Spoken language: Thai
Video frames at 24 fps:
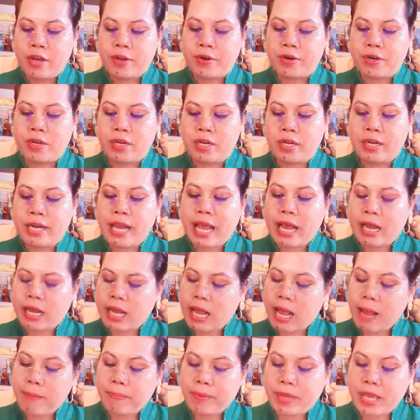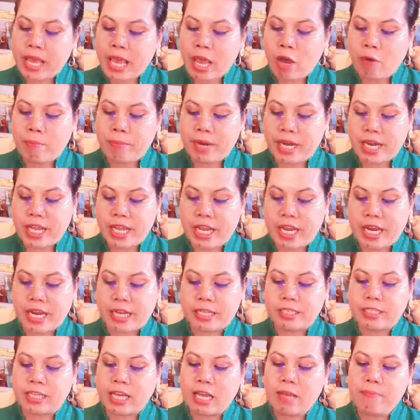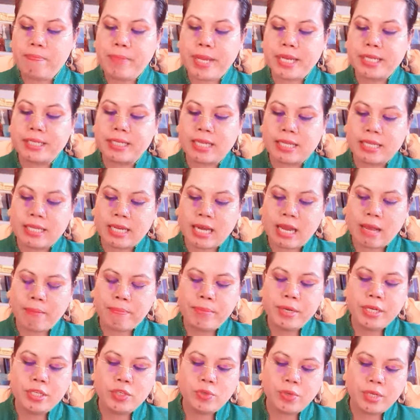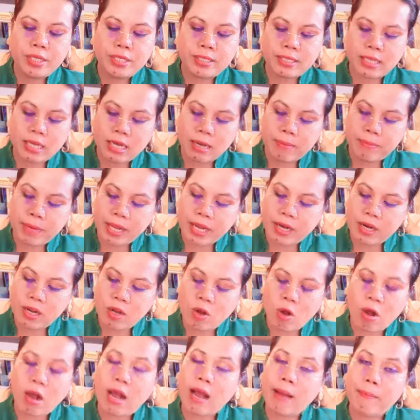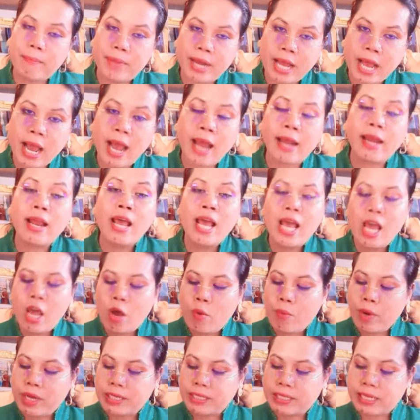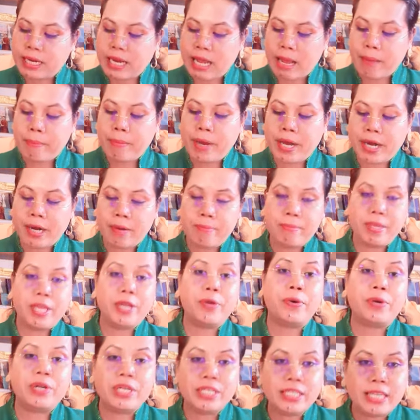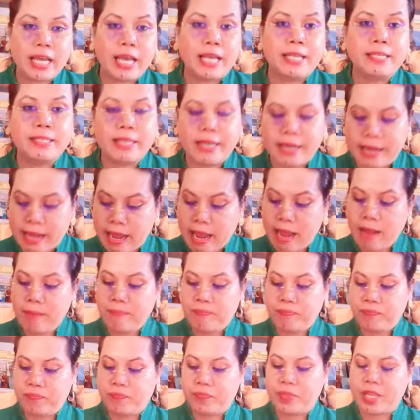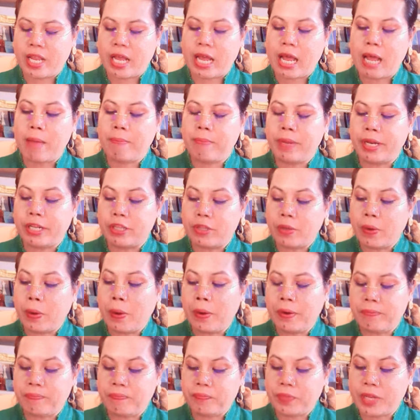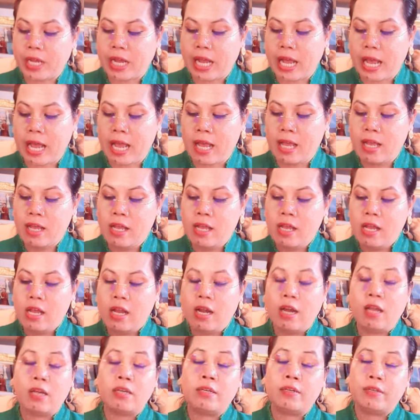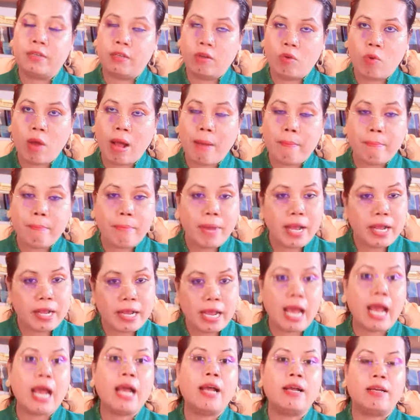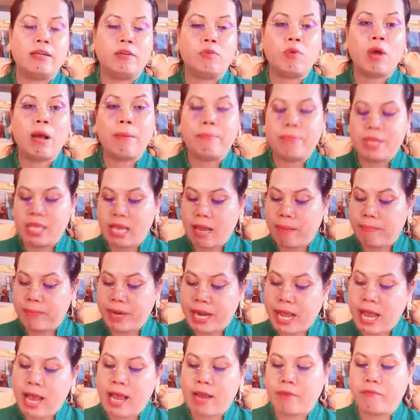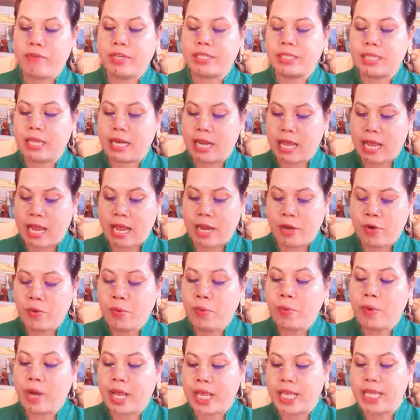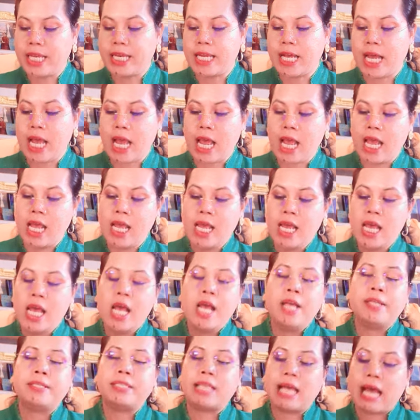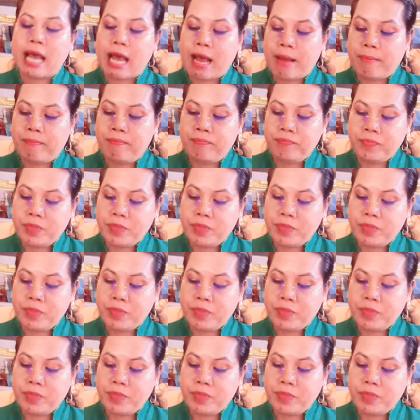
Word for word: หรือนาคคาบแก้วมณีนั้น ใช้เป็นสัญลักษณ์เพื่อช่วยเสริมในเรื่องของอำนาจวาสนาบารมีหรือชัยชนะนะคะเป็นต้นนะคะและหรือความมั่งคั่งความมีอำนาจวาสนาด้วยนะคะสาม